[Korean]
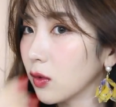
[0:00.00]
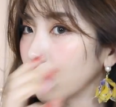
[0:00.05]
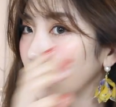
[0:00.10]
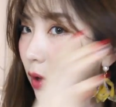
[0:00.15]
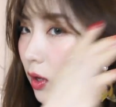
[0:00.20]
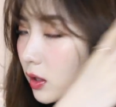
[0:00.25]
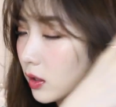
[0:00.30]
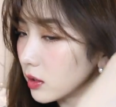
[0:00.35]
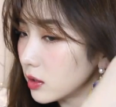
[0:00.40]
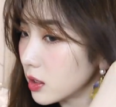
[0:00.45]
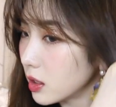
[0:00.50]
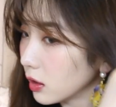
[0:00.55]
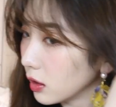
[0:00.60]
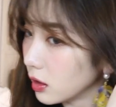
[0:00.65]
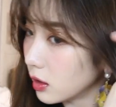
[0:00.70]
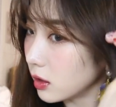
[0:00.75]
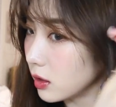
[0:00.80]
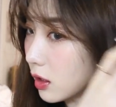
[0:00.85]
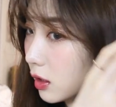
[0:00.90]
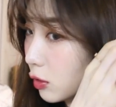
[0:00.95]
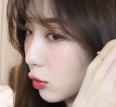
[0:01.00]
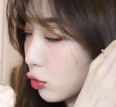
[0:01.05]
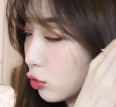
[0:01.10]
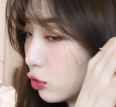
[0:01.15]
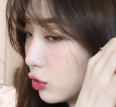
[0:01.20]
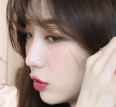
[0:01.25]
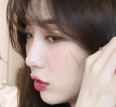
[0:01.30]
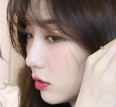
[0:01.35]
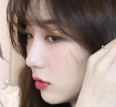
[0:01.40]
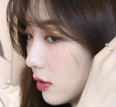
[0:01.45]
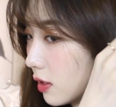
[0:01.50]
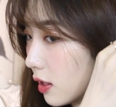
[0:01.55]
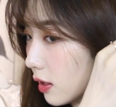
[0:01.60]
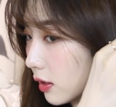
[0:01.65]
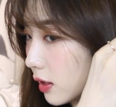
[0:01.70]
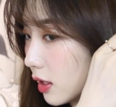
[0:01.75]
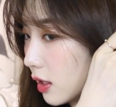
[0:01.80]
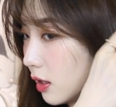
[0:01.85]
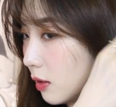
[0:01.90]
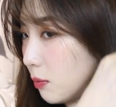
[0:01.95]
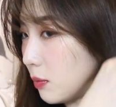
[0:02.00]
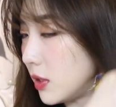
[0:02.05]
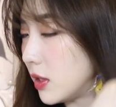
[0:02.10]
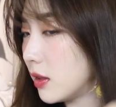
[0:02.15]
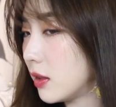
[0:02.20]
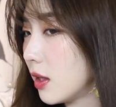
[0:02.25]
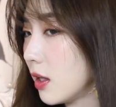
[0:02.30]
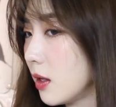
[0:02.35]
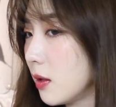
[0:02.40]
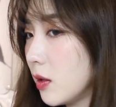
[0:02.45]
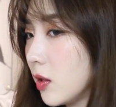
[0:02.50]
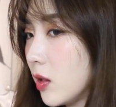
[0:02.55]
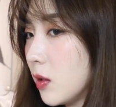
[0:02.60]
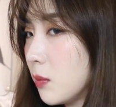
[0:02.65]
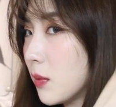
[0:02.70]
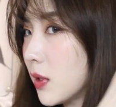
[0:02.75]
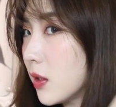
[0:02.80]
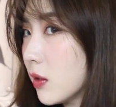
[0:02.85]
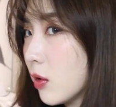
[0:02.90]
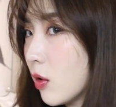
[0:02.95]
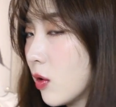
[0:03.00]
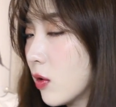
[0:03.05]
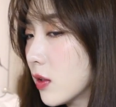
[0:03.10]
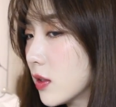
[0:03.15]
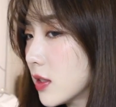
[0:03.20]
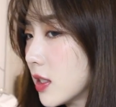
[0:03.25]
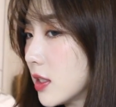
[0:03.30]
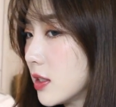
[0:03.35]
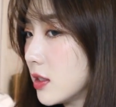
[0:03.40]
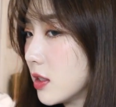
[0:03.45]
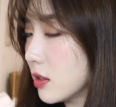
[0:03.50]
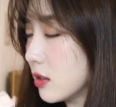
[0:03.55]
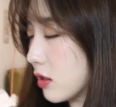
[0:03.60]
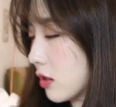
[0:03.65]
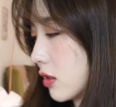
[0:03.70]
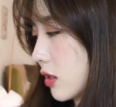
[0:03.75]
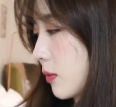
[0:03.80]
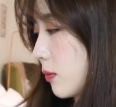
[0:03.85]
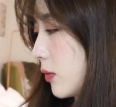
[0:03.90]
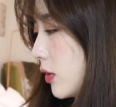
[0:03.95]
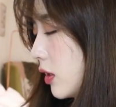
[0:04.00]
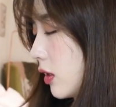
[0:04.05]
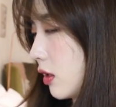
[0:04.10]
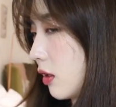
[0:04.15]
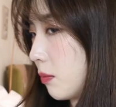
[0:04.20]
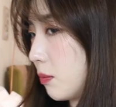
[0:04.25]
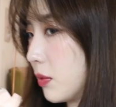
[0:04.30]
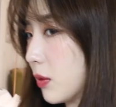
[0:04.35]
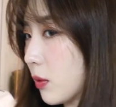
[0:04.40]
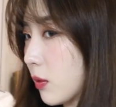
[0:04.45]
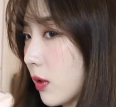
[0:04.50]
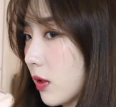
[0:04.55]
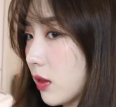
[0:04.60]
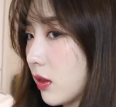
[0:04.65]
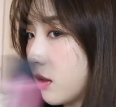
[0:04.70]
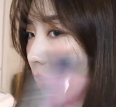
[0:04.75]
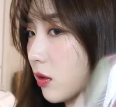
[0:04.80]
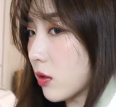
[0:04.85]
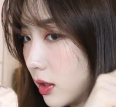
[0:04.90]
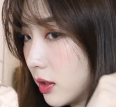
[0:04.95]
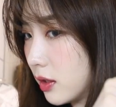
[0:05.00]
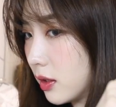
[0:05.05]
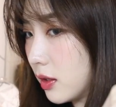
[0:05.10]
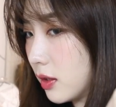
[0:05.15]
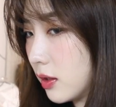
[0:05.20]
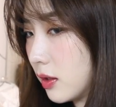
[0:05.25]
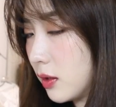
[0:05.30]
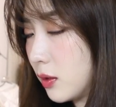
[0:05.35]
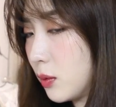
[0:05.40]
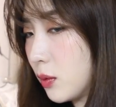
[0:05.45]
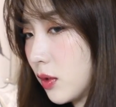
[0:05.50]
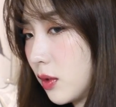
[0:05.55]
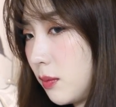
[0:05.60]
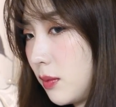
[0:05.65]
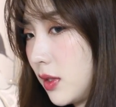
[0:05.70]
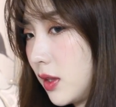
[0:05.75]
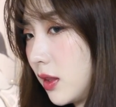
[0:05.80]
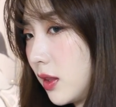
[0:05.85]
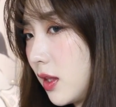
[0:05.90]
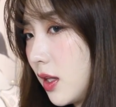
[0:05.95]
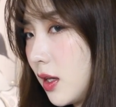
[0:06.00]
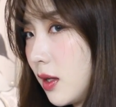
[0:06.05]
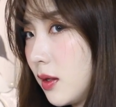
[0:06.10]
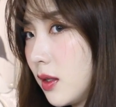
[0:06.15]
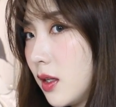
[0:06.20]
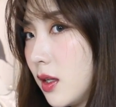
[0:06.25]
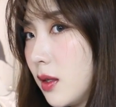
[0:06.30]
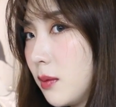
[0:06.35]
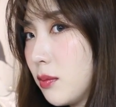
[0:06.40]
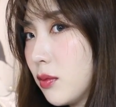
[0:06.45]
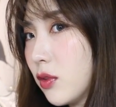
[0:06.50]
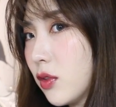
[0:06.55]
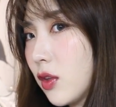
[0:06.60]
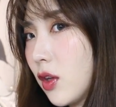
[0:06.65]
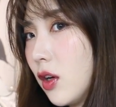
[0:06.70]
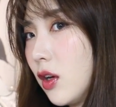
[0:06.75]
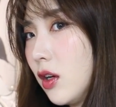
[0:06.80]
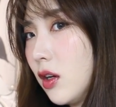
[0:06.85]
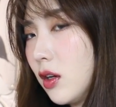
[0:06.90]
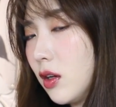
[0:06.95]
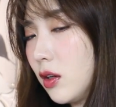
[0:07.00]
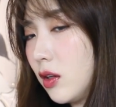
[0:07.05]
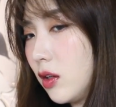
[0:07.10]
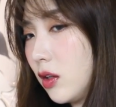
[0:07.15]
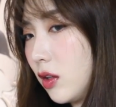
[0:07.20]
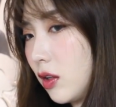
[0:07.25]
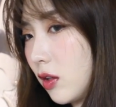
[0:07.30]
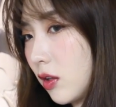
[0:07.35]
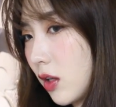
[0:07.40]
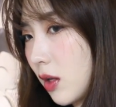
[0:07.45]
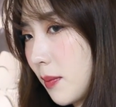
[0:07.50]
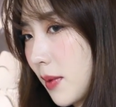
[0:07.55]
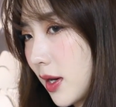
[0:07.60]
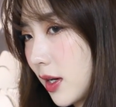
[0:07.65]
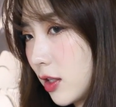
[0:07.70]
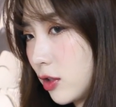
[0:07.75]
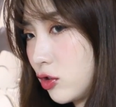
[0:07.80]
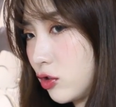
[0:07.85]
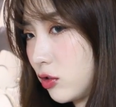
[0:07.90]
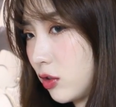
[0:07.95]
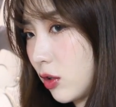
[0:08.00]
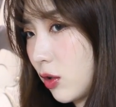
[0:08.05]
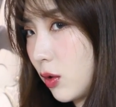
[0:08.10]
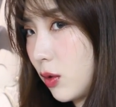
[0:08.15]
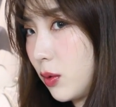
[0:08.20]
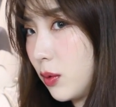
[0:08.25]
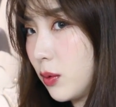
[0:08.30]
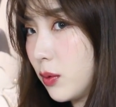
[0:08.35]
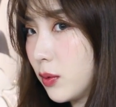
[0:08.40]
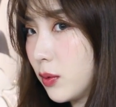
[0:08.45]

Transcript: 굉장히 그냥 루즈하게 밑에만 컬을 살짝씩 잡는 게 예쁠 것 같아요. 여기 밑에부터 이렇게 말아주는 걸로.